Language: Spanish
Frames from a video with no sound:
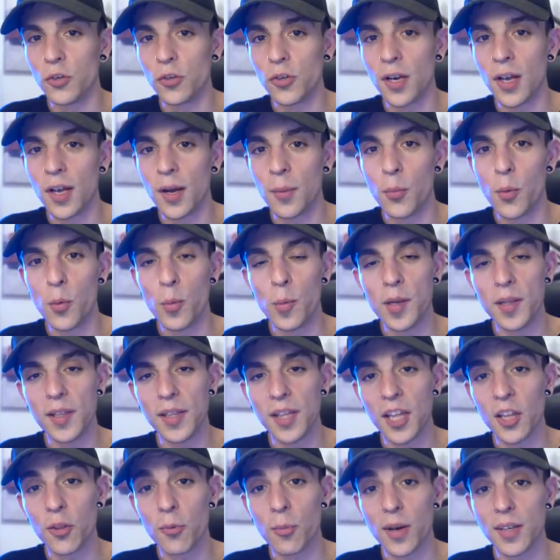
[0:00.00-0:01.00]
es una
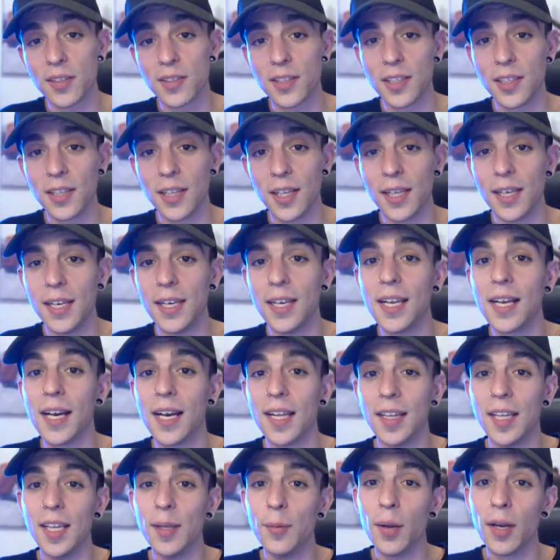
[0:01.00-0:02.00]
publicidad bastante
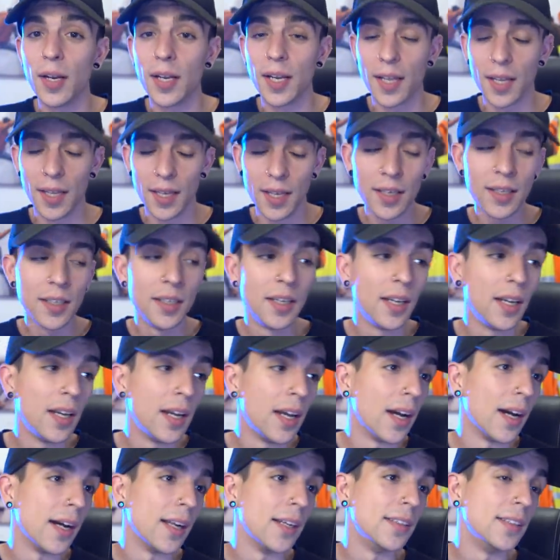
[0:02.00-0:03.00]
negativa que da
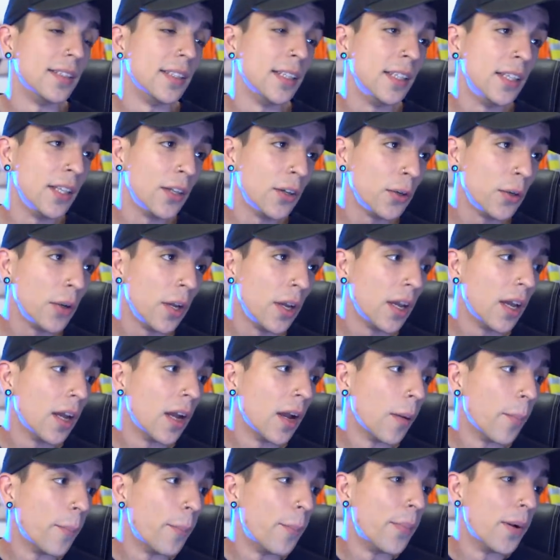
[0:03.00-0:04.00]
al sitio.
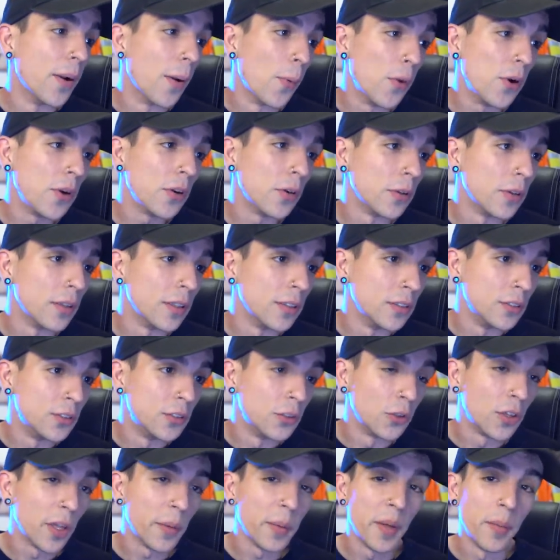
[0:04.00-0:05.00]
Pero bueno,
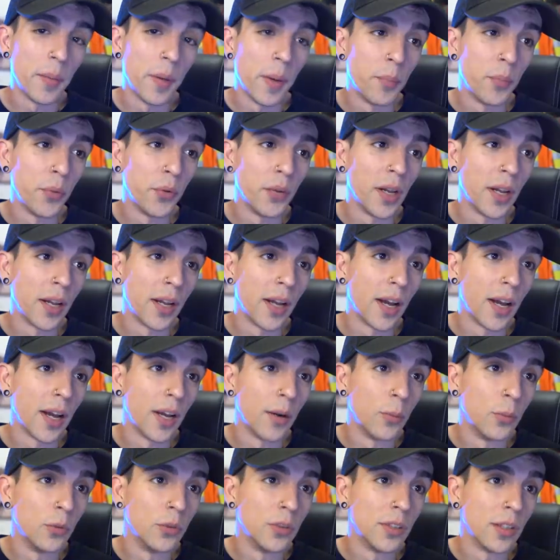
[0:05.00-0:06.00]
yo también me podría
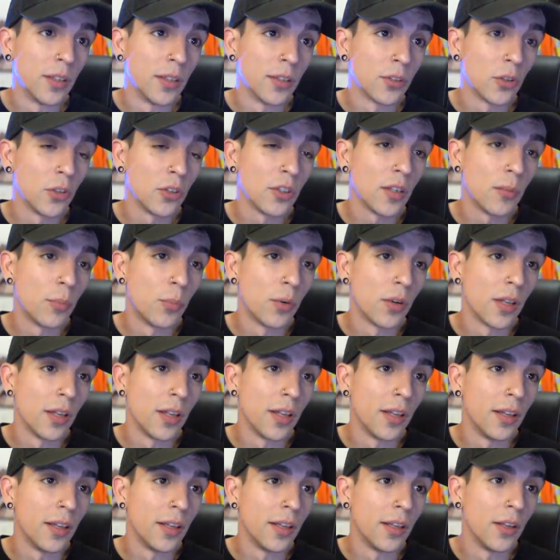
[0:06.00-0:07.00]
quejar muchas cosas
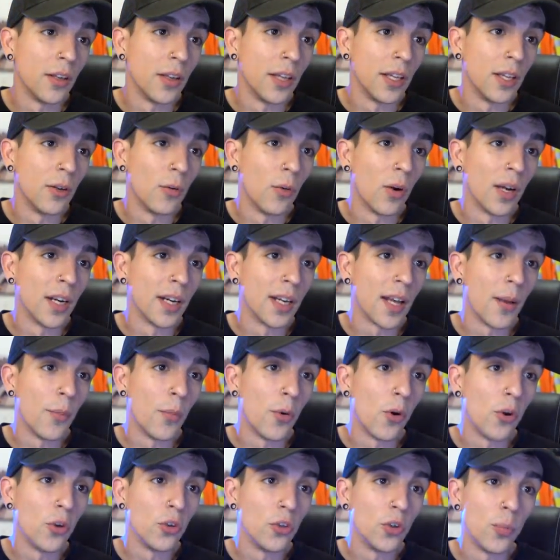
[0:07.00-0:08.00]
porque igual que a lo
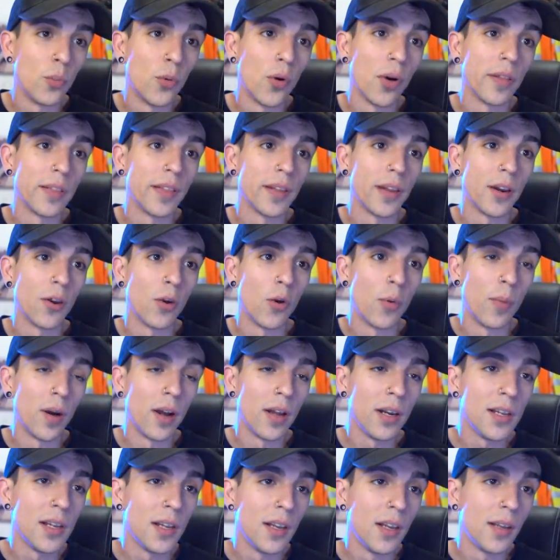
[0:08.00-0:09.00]
mejor yo puedo hacer algo
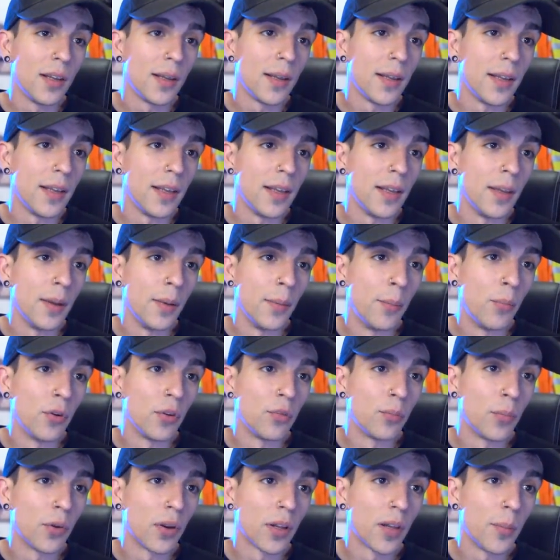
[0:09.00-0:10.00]
mal, eh,
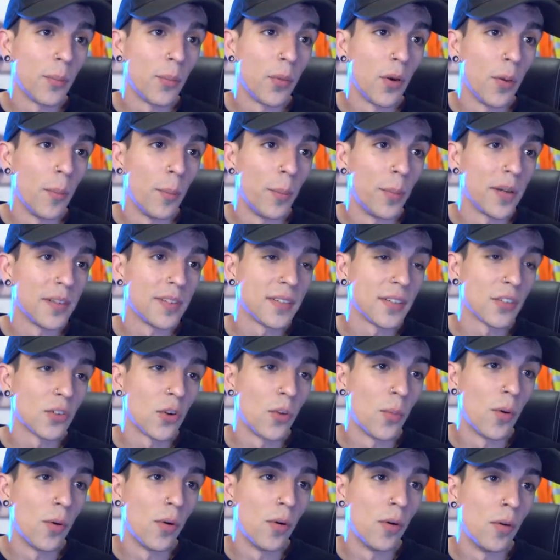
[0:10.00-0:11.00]
pues por ejemplo empresas
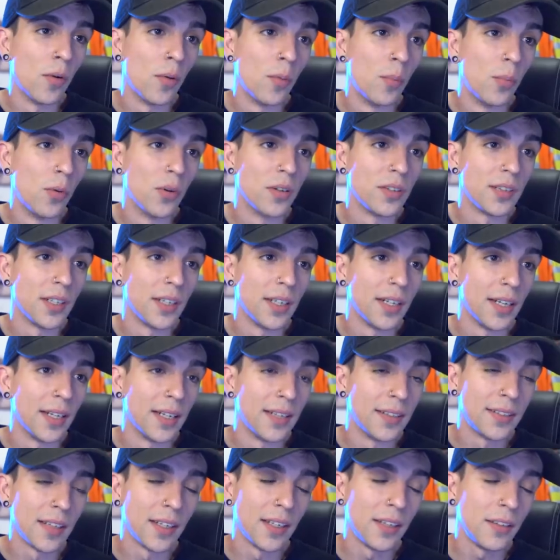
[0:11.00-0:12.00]
como pues e-,
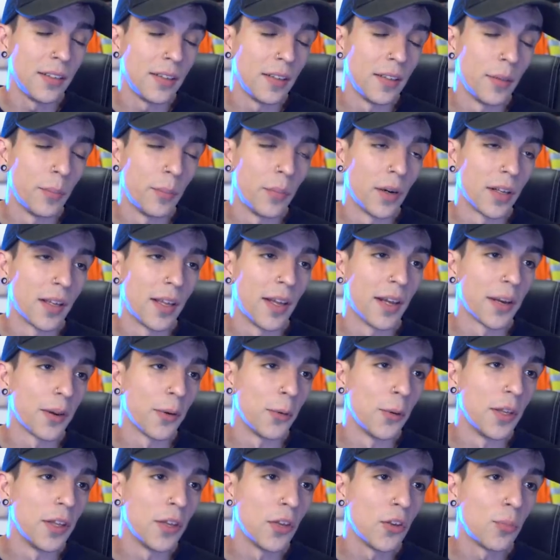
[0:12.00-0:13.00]
esta, el Parque
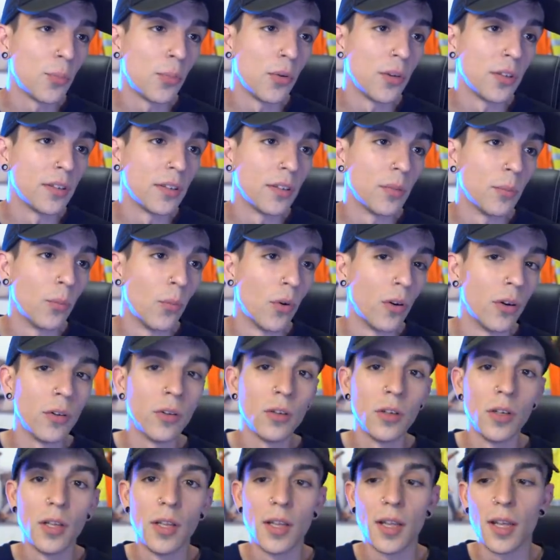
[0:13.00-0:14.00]
Reunidos, pues bueno,